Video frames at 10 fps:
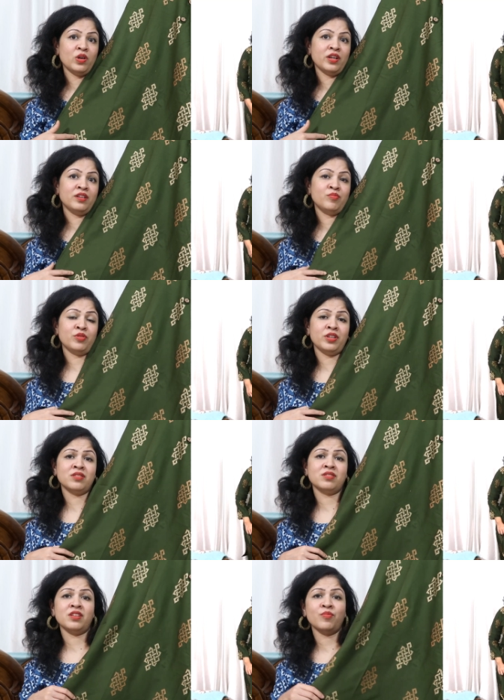गोल्डन
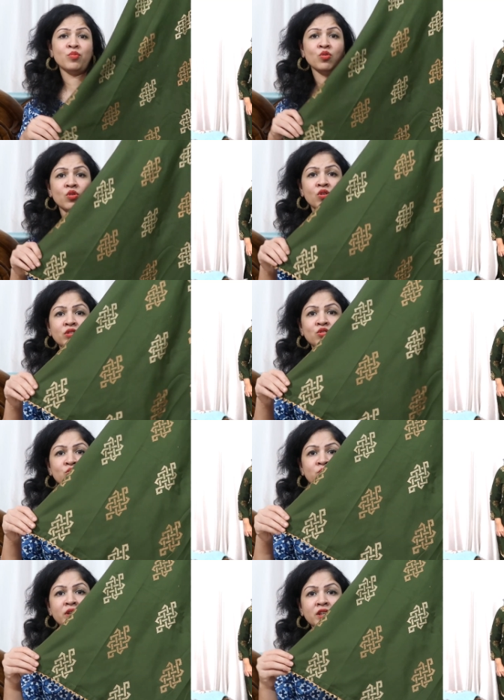प्रिंट्स ये बहुत
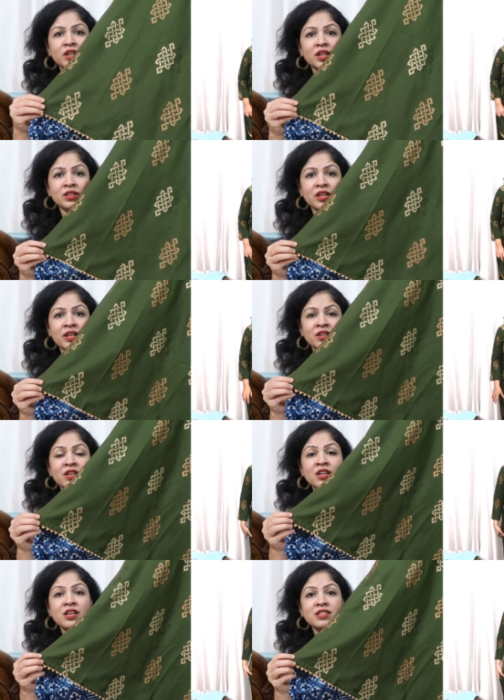खूब दिख के आता है एंड
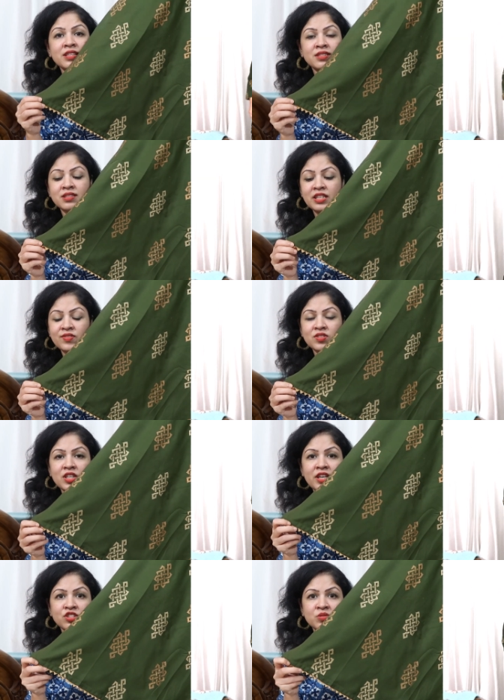जैसे स्लीव्स
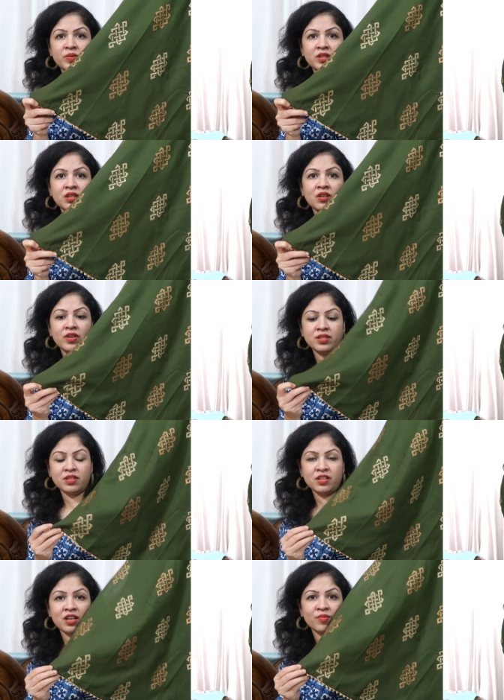के एज पे था
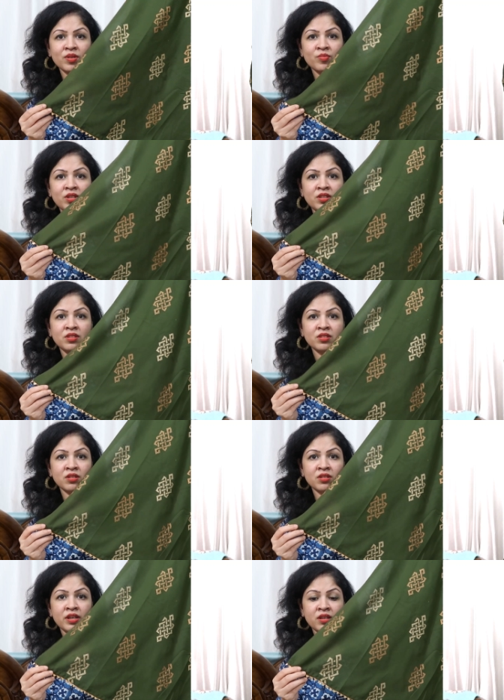वैसा यहाँ पे भी
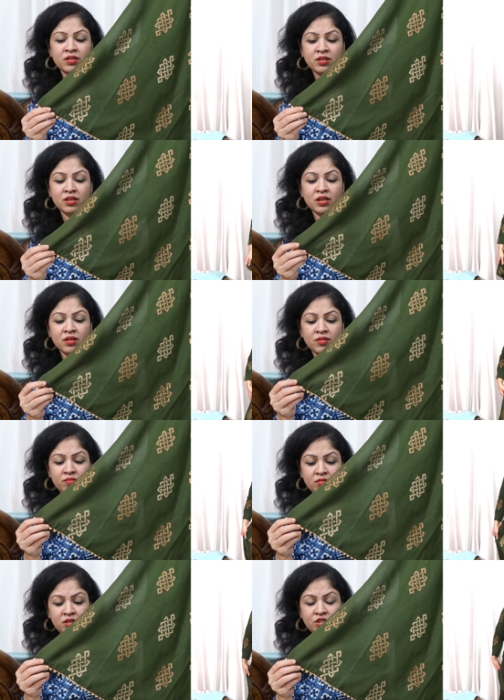आ,
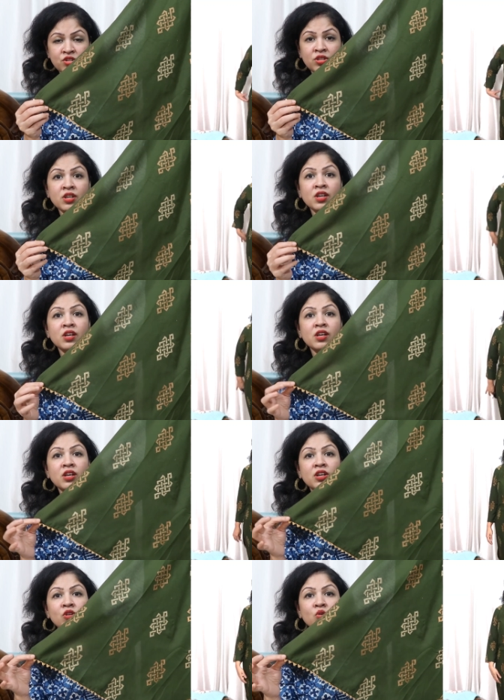नीचे
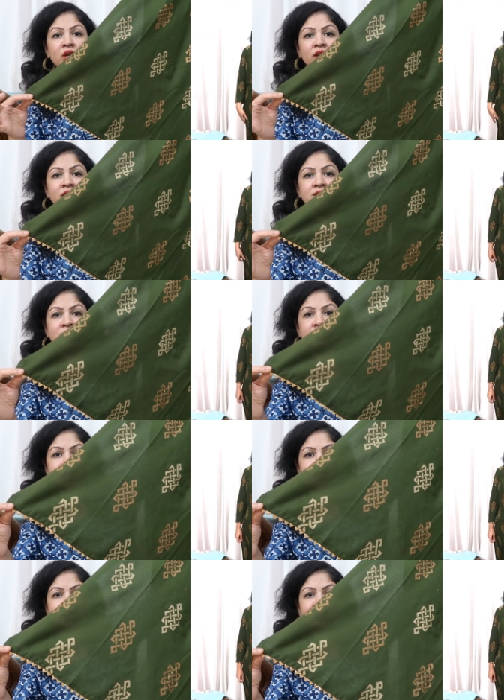गोल्डन के
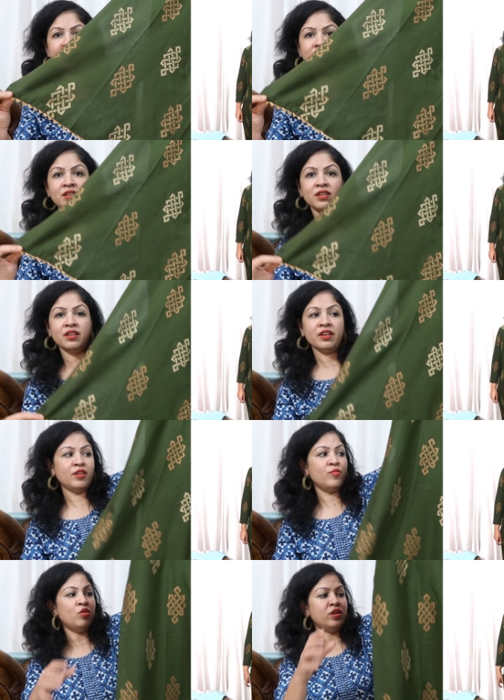जिक्जैक जिक्जैक किए गए हैं